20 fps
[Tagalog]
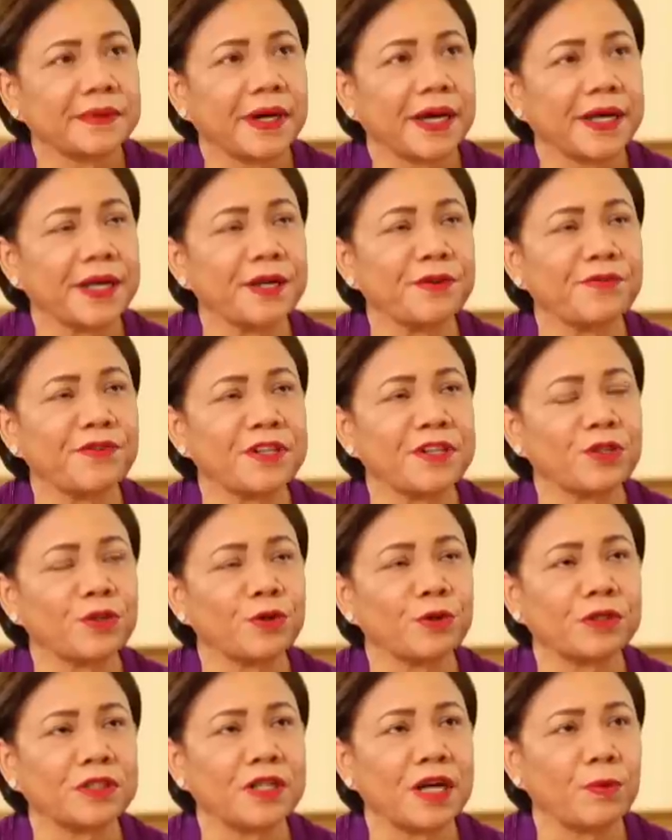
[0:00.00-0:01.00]
I even
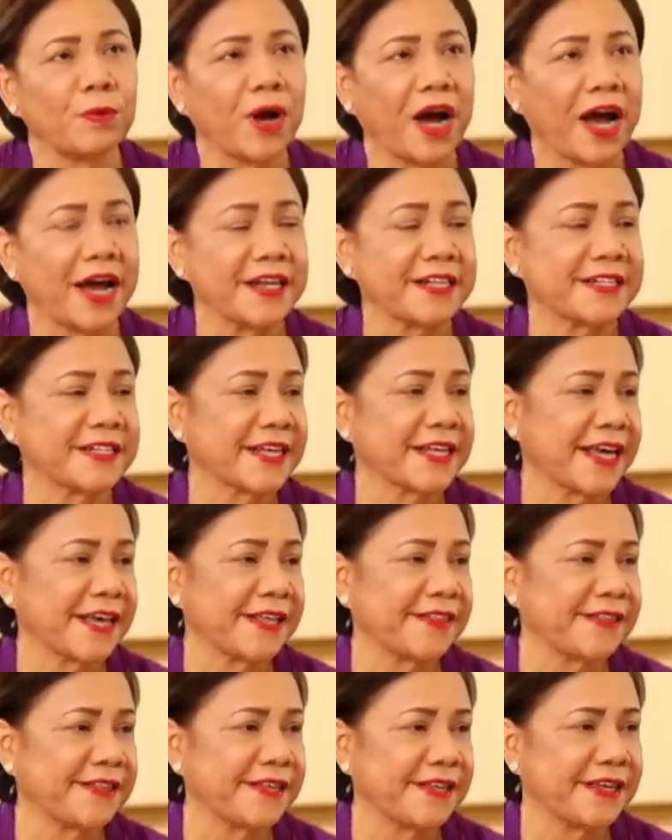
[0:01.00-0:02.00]
sold ice
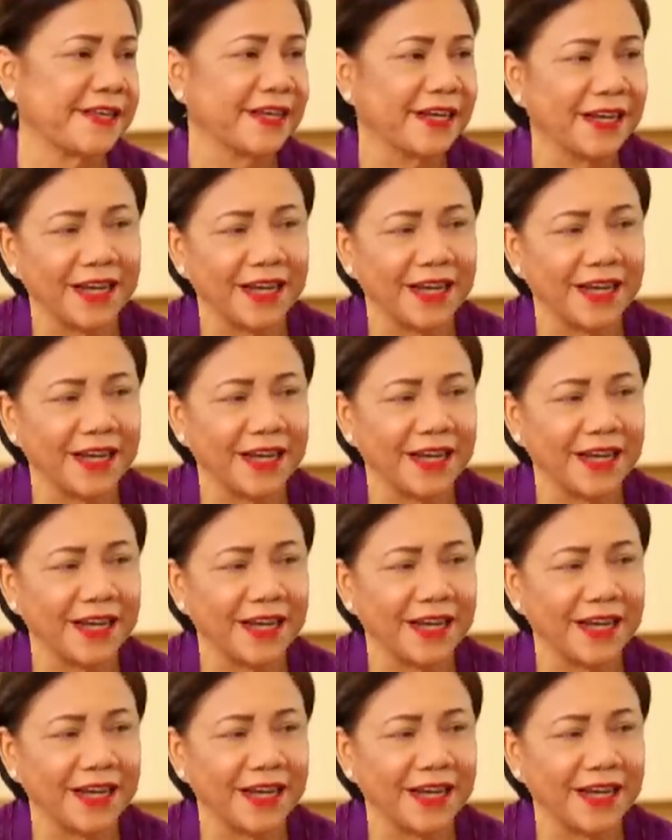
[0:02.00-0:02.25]
candy